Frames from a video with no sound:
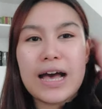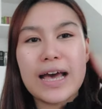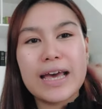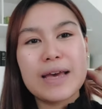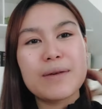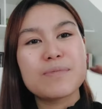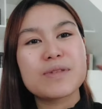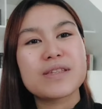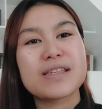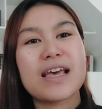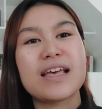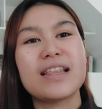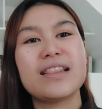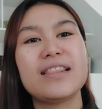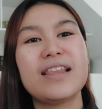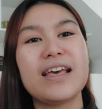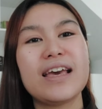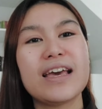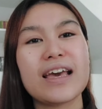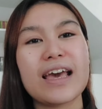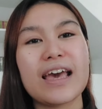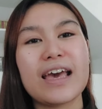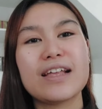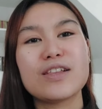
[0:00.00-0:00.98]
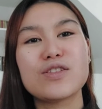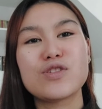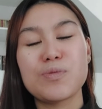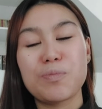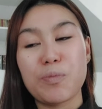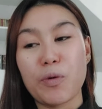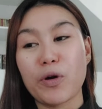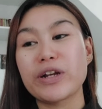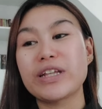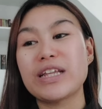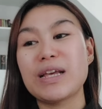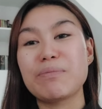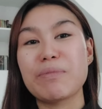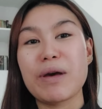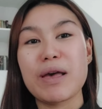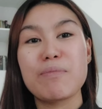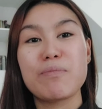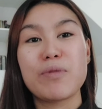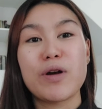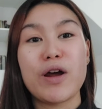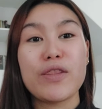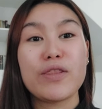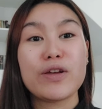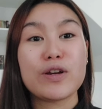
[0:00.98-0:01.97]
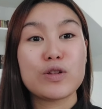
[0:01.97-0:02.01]
I am sending and supporting my
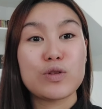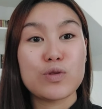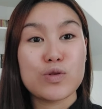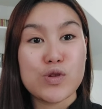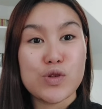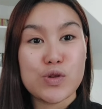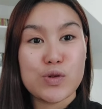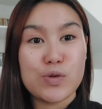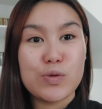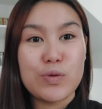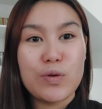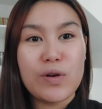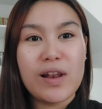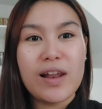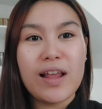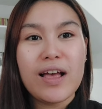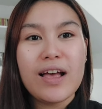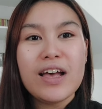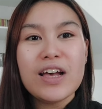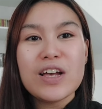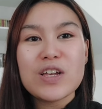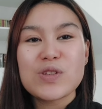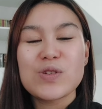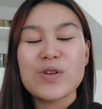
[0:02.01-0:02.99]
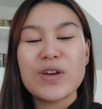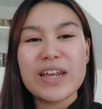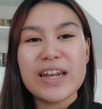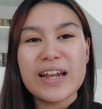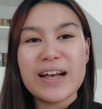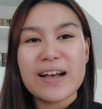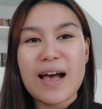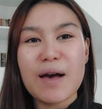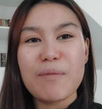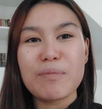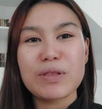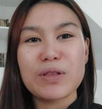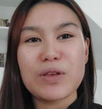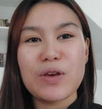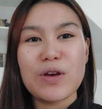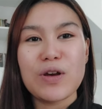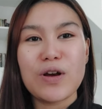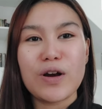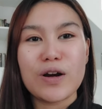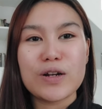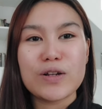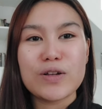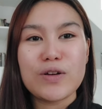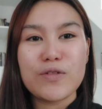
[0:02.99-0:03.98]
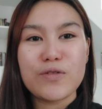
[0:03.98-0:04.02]
brother to school. So, ginagamit ko yung
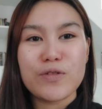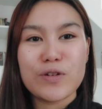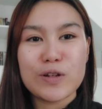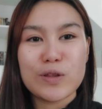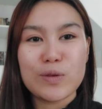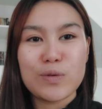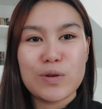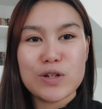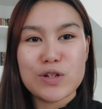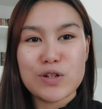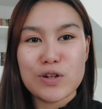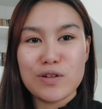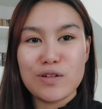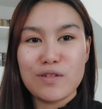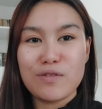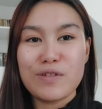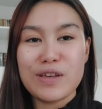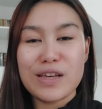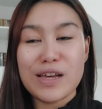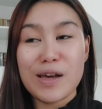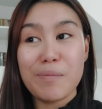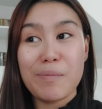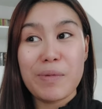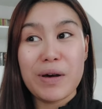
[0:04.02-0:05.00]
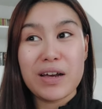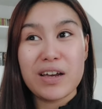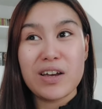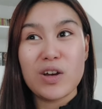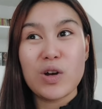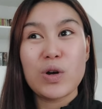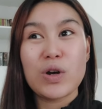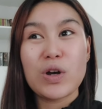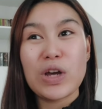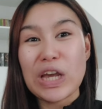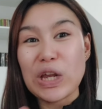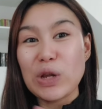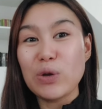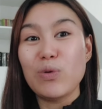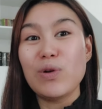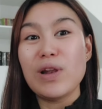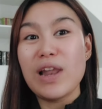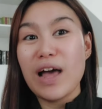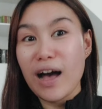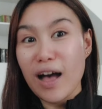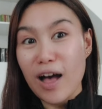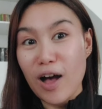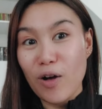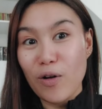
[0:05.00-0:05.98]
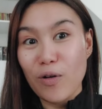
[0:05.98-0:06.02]
card ko for tuition fee kapag
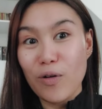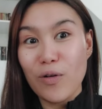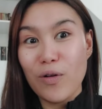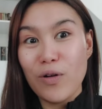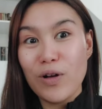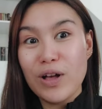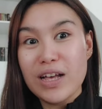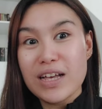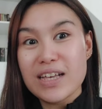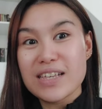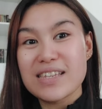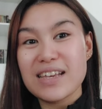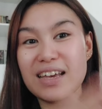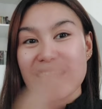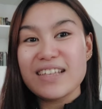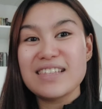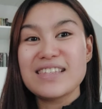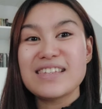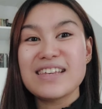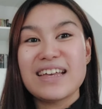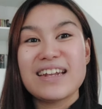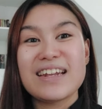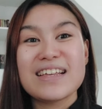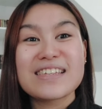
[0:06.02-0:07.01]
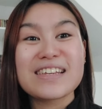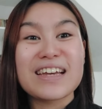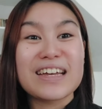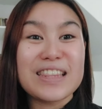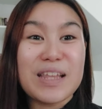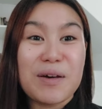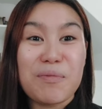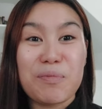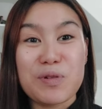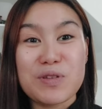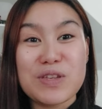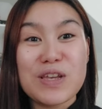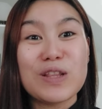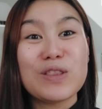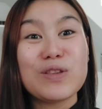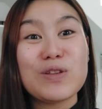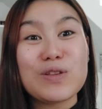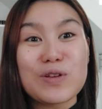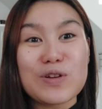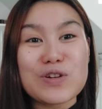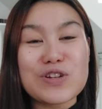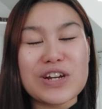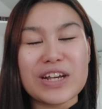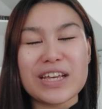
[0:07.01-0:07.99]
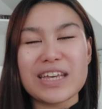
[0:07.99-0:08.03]
kinulang ako. Sa kinsenas katapusan, doon
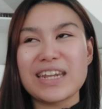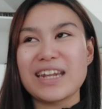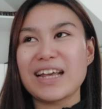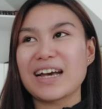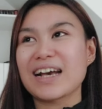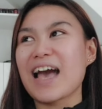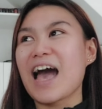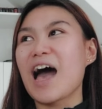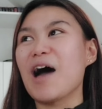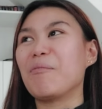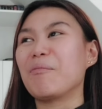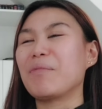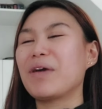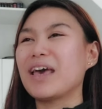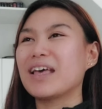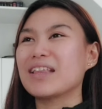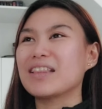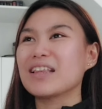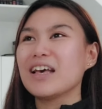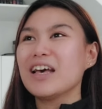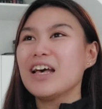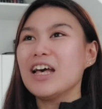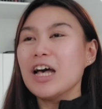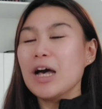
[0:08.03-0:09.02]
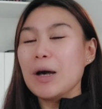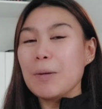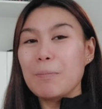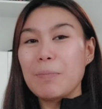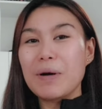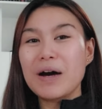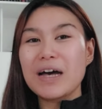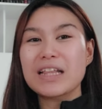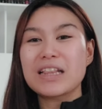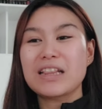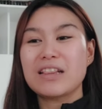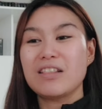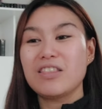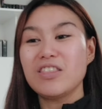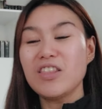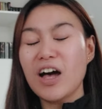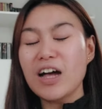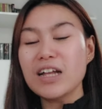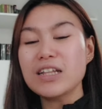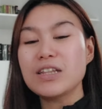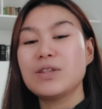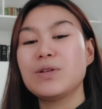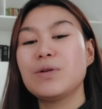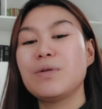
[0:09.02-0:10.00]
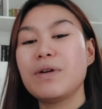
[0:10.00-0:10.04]
ko siya ginagamit. But,
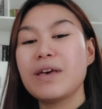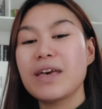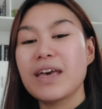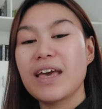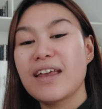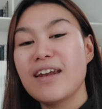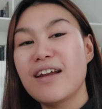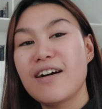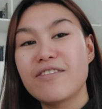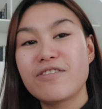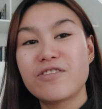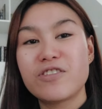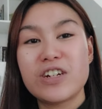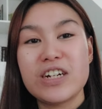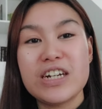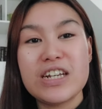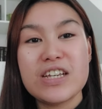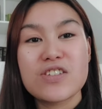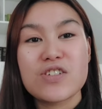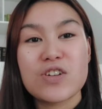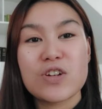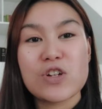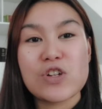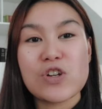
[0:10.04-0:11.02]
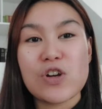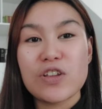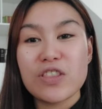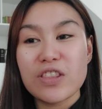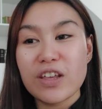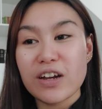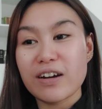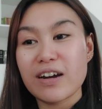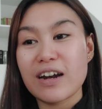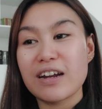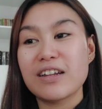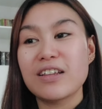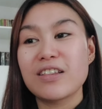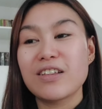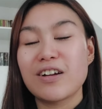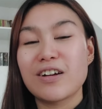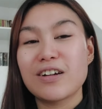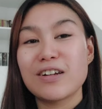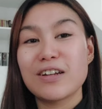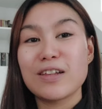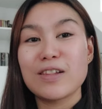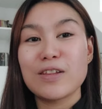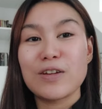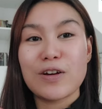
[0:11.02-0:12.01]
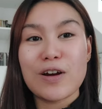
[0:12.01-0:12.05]
not doing enough research on the credit card
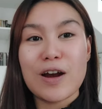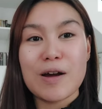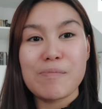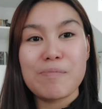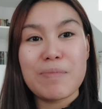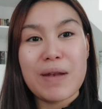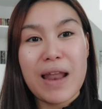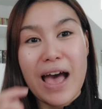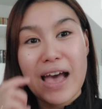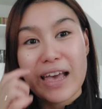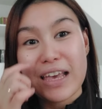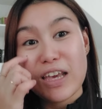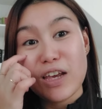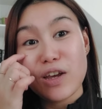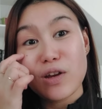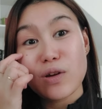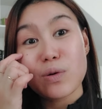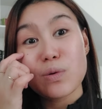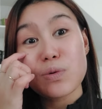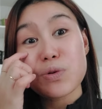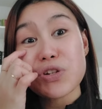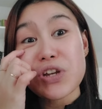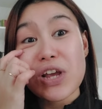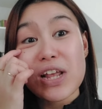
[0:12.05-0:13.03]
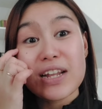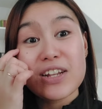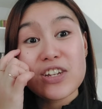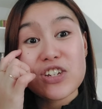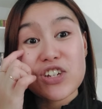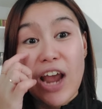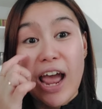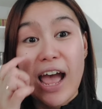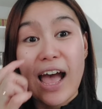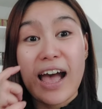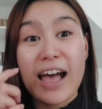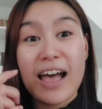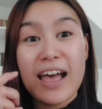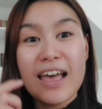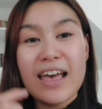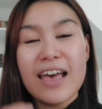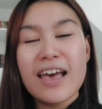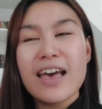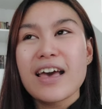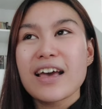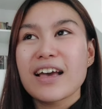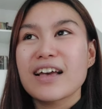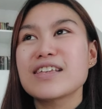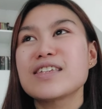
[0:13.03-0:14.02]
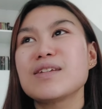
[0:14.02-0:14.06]
that you're applying, crucial siya.
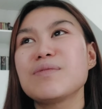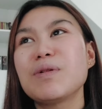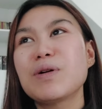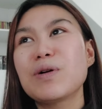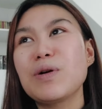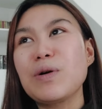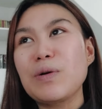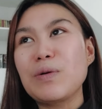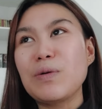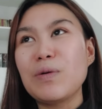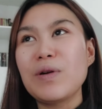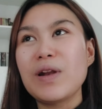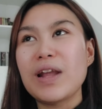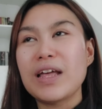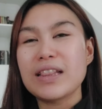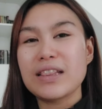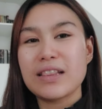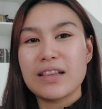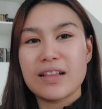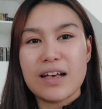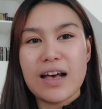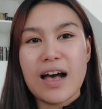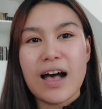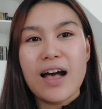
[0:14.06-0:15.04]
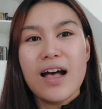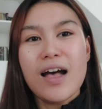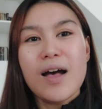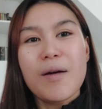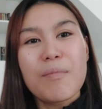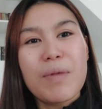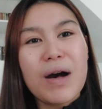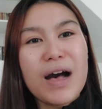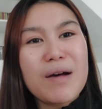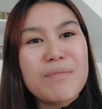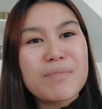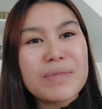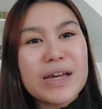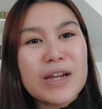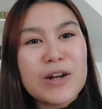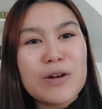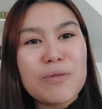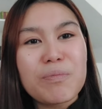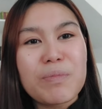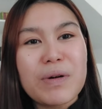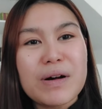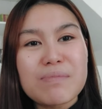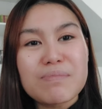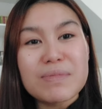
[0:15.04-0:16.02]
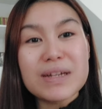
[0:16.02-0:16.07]
Kasi magugulat ka, baka
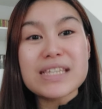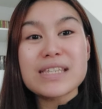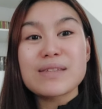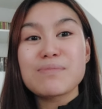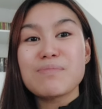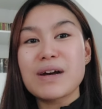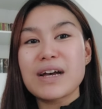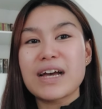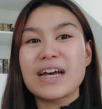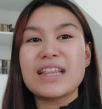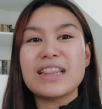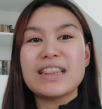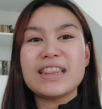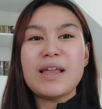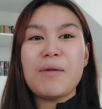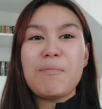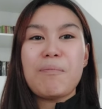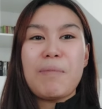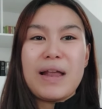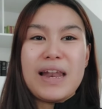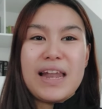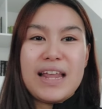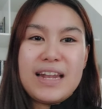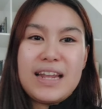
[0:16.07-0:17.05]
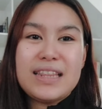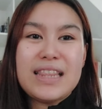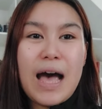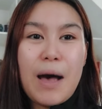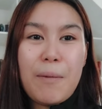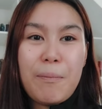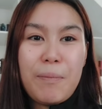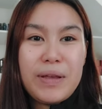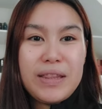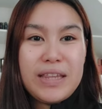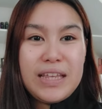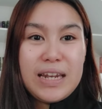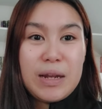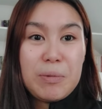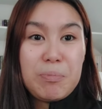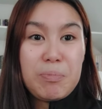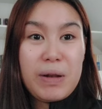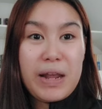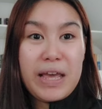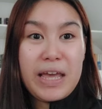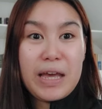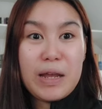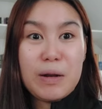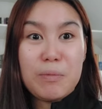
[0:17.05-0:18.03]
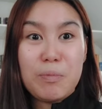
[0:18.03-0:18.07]
mayroon pang mas maganda pala na dapat
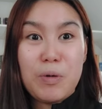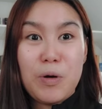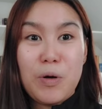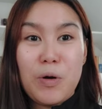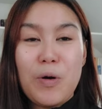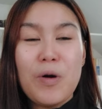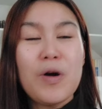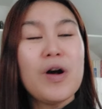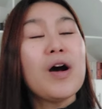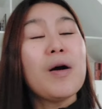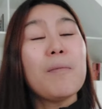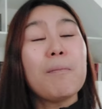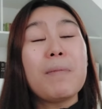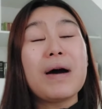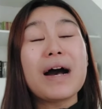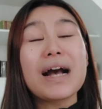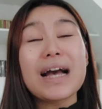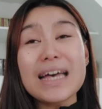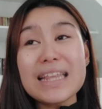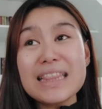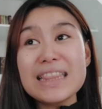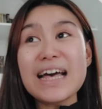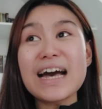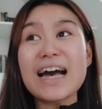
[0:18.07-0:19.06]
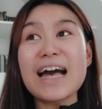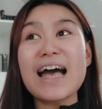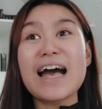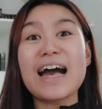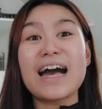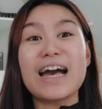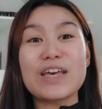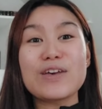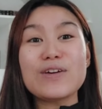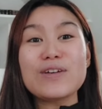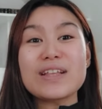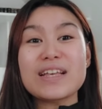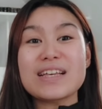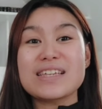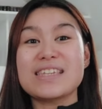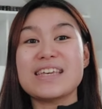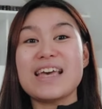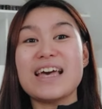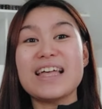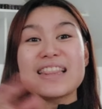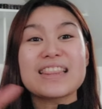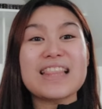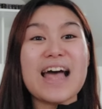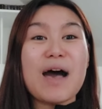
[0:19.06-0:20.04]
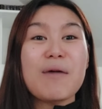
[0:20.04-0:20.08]
in-applyan mo. Maganda nga ngayon
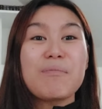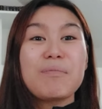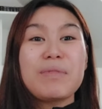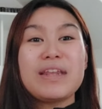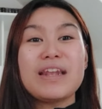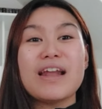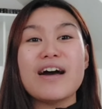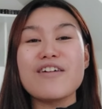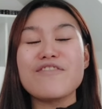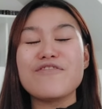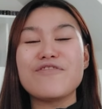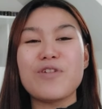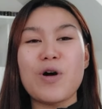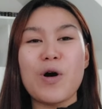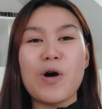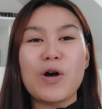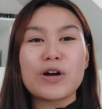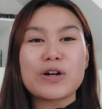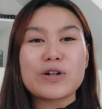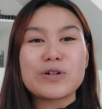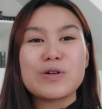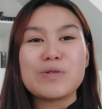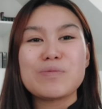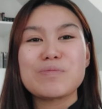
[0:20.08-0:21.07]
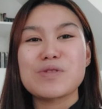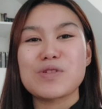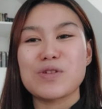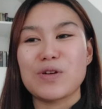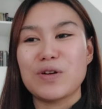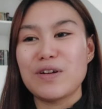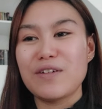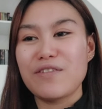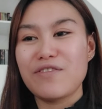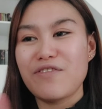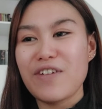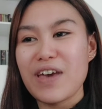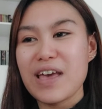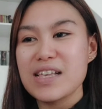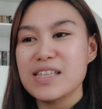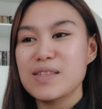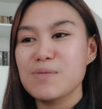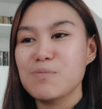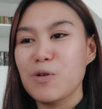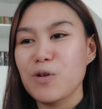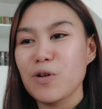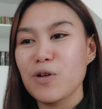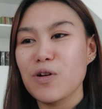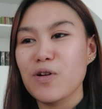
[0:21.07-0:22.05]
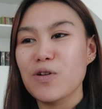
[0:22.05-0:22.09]
kasi ang dami ng forums on
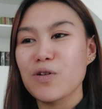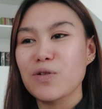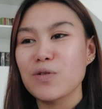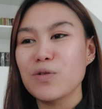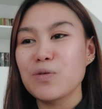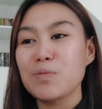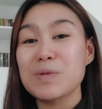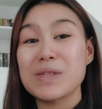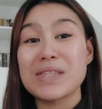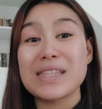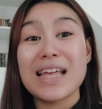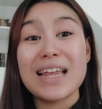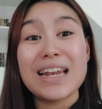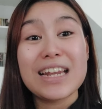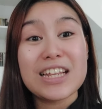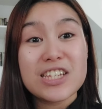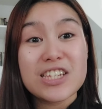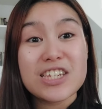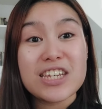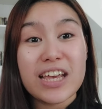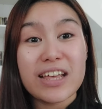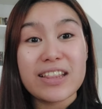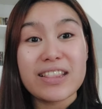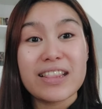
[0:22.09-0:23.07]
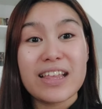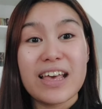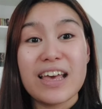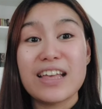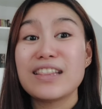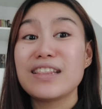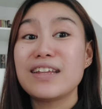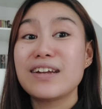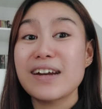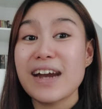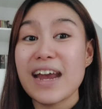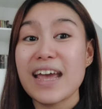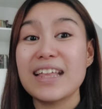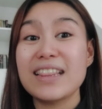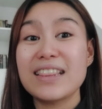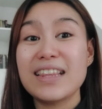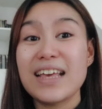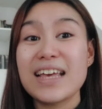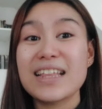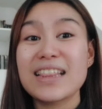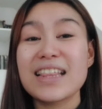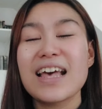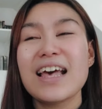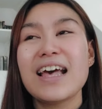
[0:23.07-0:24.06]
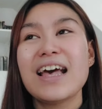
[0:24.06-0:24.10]
Facebook groups na legit and
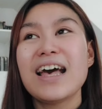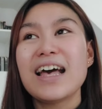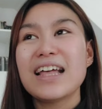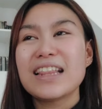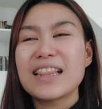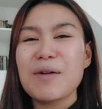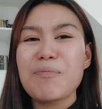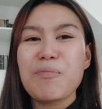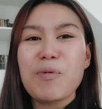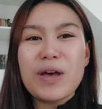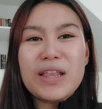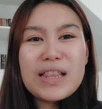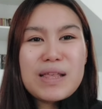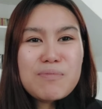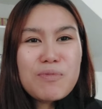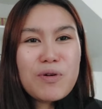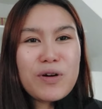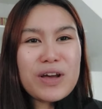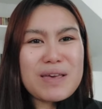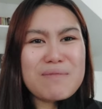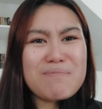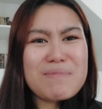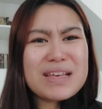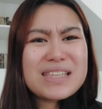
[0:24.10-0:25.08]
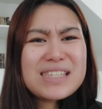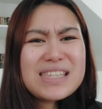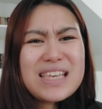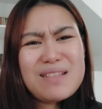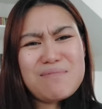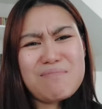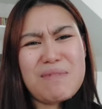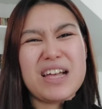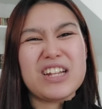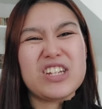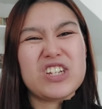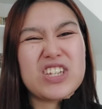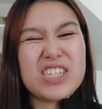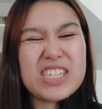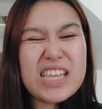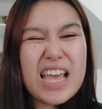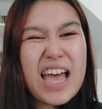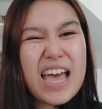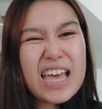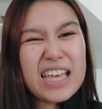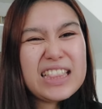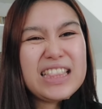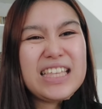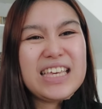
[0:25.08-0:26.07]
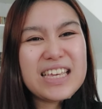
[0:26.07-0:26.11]
Reddit na pwede mong i-mix and match sa
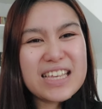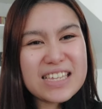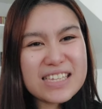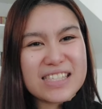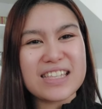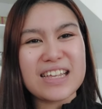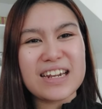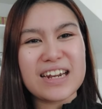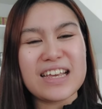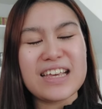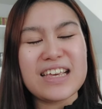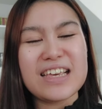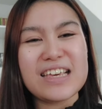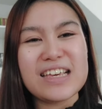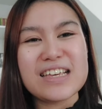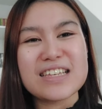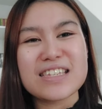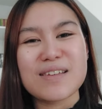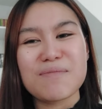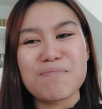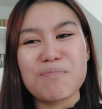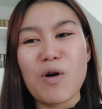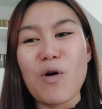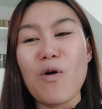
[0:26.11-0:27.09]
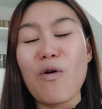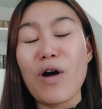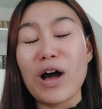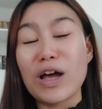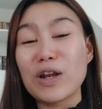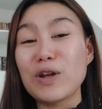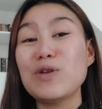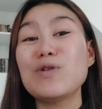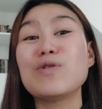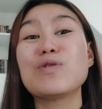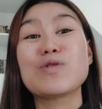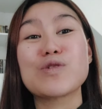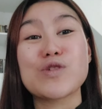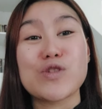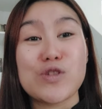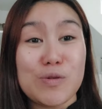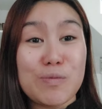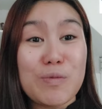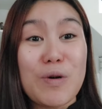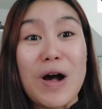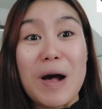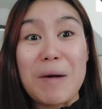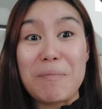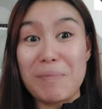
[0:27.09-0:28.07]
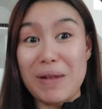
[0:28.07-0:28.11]
ideas na naiisip mo kung ano yung gusto
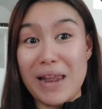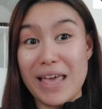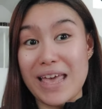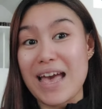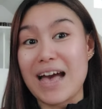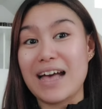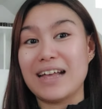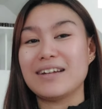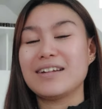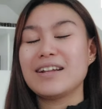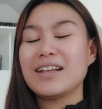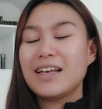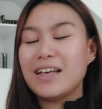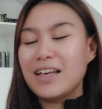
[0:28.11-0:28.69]
mong applyan.